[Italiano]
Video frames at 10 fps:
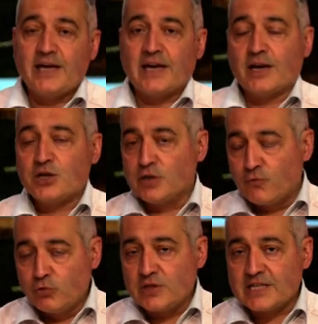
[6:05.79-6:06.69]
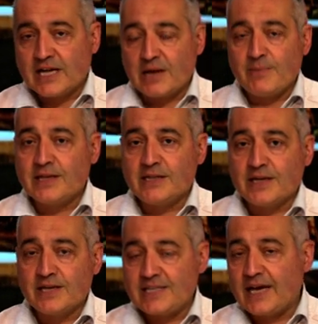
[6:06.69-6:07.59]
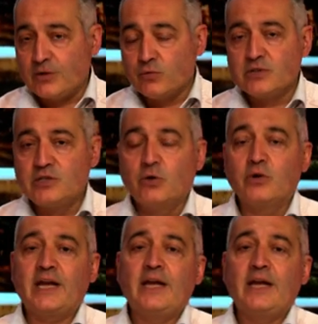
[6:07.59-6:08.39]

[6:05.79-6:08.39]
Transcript: ricevuto i sacramenti cristiani, l'unzione